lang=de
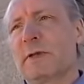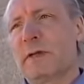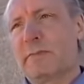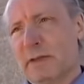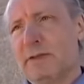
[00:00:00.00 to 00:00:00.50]
Bei
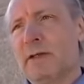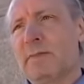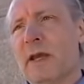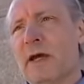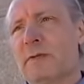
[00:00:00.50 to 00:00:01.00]

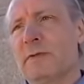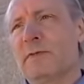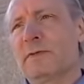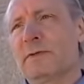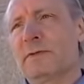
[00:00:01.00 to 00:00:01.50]
lebendigem
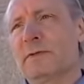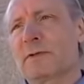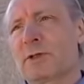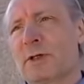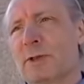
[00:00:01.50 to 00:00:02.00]
Leibe wird
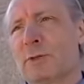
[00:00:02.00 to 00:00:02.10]
Giordano